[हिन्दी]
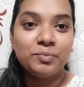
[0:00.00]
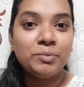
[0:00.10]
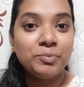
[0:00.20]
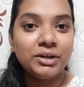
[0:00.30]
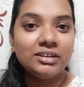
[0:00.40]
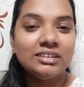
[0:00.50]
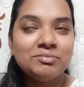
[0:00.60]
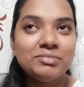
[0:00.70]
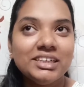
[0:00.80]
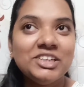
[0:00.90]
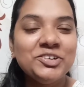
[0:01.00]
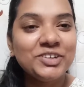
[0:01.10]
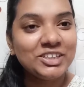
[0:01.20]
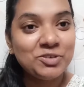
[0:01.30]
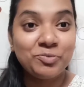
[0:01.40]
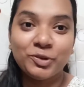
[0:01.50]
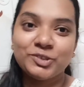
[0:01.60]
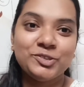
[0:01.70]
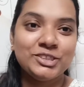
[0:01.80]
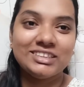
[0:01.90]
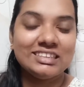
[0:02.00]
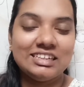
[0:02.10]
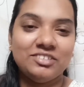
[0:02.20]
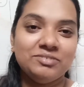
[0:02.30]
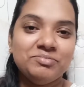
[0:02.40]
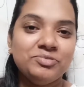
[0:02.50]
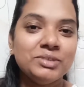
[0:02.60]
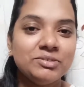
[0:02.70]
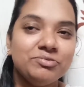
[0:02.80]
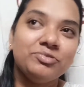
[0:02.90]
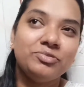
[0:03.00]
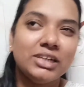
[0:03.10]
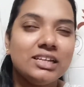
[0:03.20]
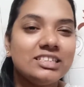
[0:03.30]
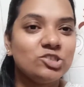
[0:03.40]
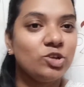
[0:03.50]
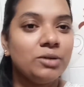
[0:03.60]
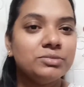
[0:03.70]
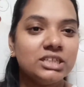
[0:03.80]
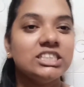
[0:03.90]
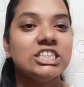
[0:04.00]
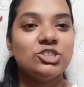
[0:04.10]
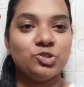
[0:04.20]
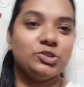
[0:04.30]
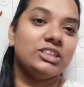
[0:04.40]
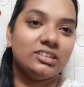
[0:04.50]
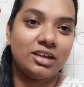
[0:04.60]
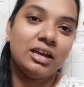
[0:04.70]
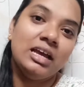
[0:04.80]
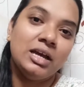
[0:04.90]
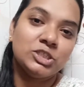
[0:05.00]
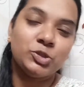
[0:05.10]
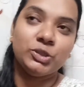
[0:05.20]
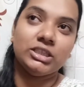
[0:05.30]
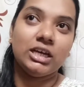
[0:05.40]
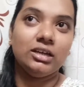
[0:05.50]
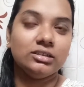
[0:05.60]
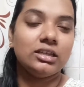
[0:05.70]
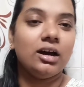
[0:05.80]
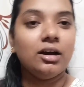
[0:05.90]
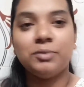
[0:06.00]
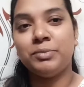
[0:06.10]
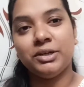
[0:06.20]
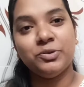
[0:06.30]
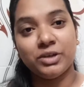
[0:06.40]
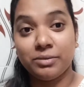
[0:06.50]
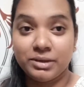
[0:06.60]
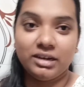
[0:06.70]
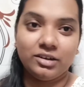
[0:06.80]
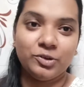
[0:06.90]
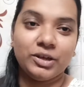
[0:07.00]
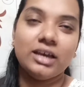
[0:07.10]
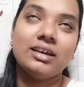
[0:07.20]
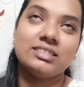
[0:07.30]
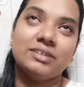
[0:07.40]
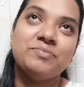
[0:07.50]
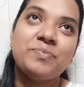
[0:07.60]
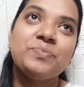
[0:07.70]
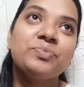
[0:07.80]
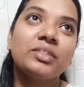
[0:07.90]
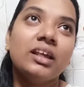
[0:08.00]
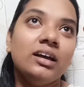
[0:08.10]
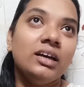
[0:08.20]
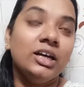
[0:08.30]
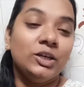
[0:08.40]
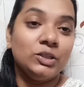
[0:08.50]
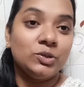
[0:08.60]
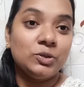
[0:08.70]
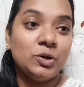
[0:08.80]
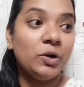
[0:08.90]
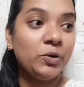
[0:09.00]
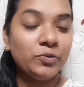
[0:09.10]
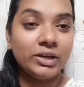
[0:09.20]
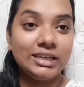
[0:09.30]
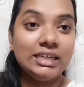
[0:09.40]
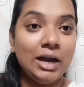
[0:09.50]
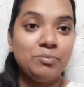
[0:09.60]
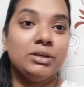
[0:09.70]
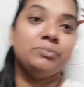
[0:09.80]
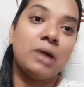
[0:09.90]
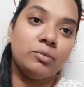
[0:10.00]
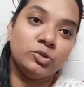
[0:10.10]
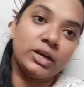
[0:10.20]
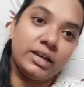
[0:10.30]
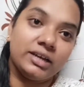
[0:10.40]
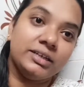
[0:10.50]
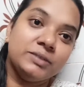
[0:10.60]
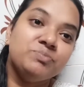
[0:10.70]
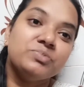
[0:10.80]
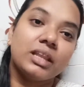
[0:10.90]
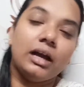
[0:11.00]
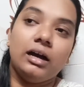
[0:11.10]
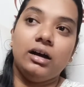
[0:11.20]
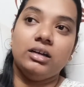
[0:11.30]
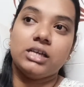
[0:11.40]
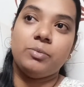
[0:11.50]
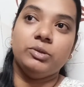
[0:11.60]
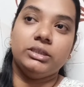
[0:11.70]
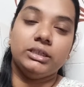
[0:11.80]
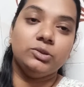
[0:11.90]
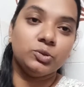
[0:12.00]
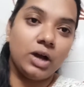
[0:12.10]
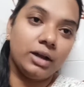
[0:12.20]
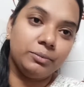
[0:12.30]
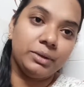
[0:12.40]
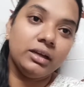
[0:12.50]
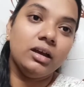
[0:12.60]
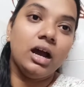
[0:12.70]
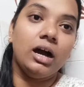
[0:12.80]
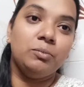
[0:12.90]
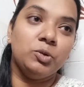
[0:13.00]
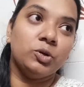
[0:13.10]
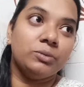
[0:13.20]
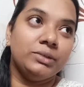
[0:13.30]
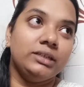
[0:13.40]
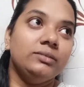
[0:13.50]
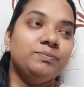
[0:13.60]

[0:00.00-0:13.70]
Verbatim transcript: अब बड़ बड़े हो गए तो बहुत कुछ मतलब फीलिंग्स जो है हमेशा चेंज होते रहते हैं छोटे थे अलग था बड़े हो गया अभी अलग हो गया ऐसा तो वही अभी बाबू गया है आ, क्या बोलते हैं दुकान पे हम लोग अभी